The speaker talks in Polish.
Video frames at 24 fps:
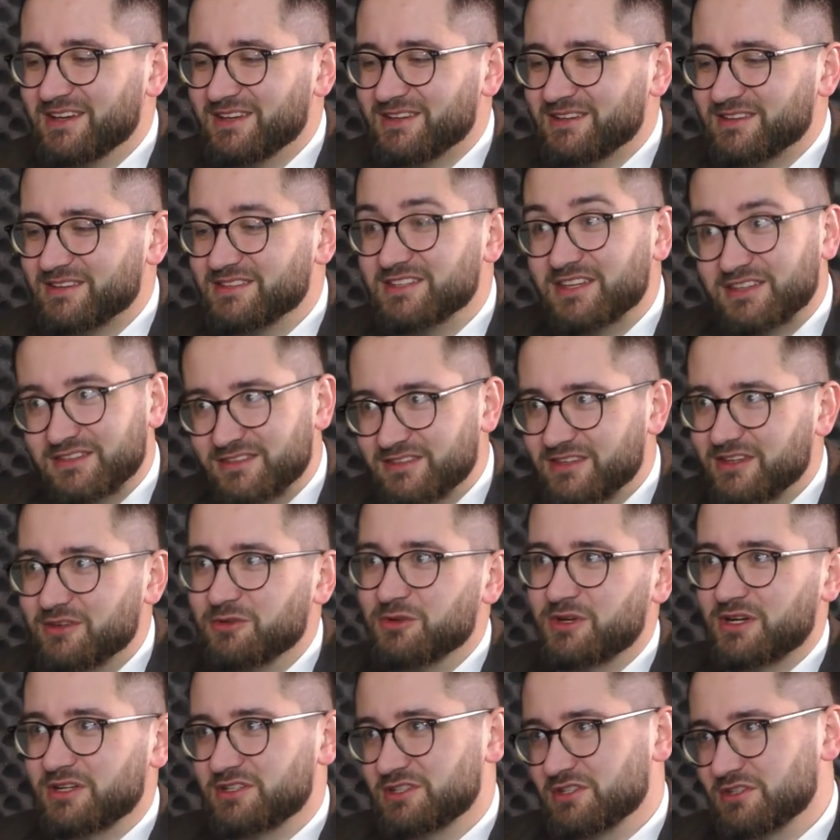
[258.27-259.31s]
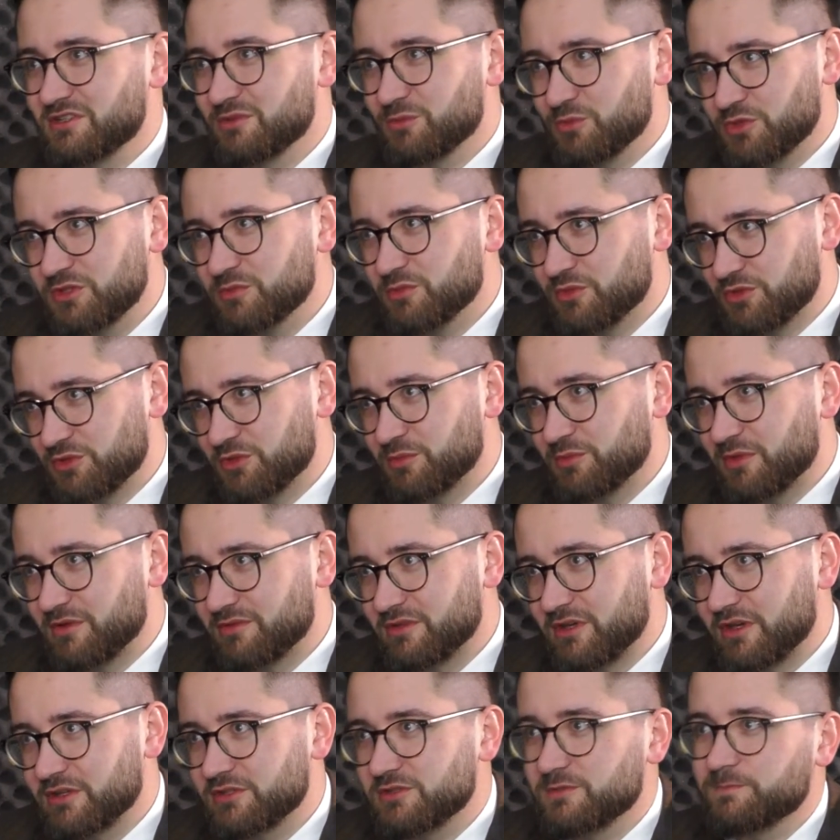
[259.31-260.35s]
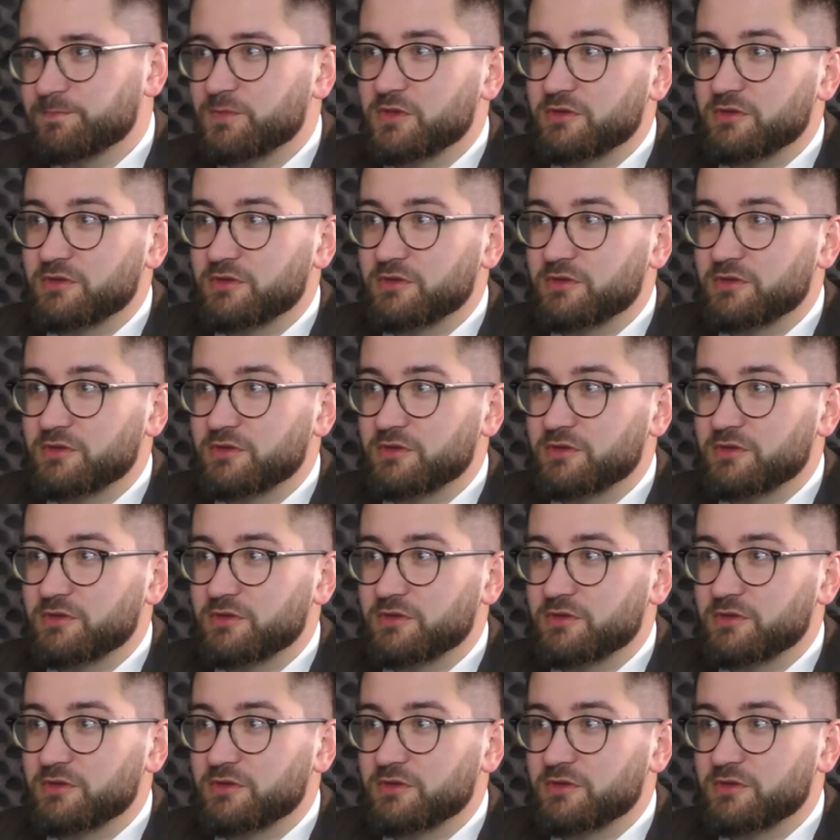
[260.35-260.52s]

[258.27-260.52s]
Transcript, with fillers: E, nie, tego raczej nie musimy się obawiać.